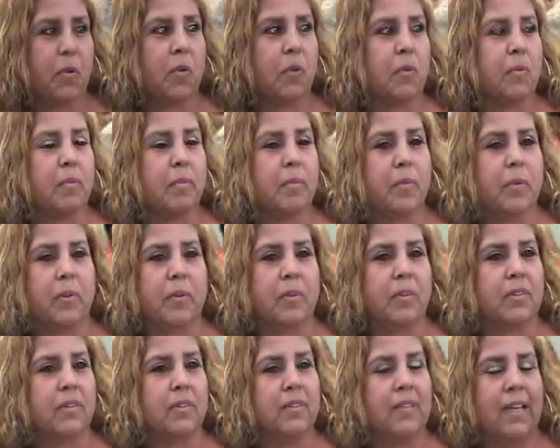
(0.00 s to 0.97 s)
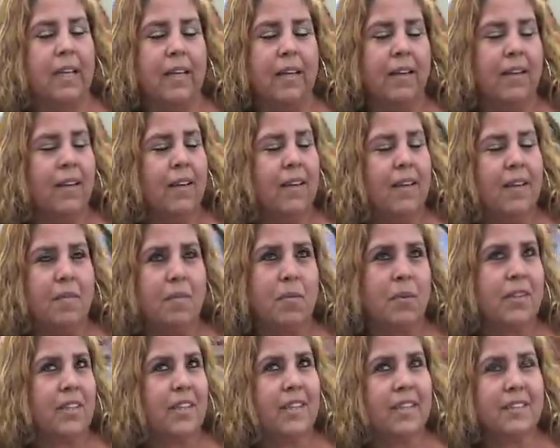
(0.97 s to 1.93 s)
por, por,
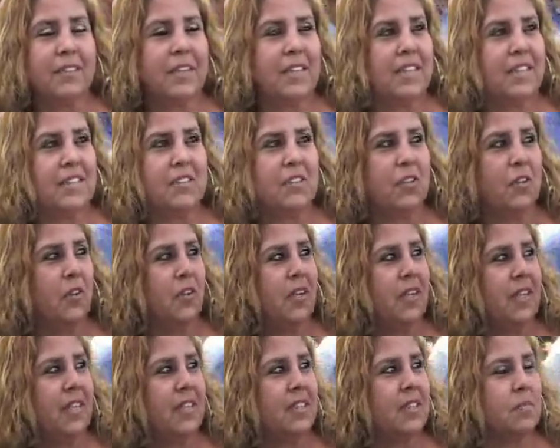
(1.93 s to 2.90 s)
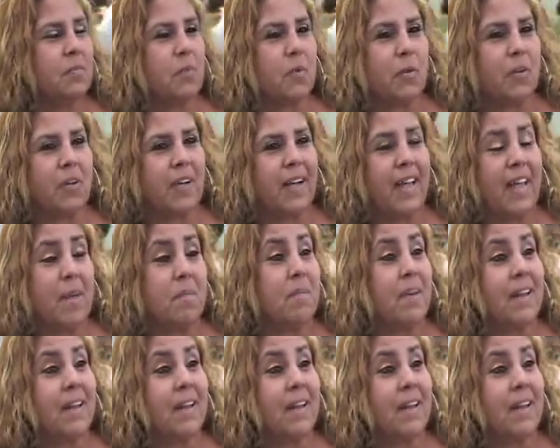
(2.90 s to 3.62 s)
tantas bendiciones, por cada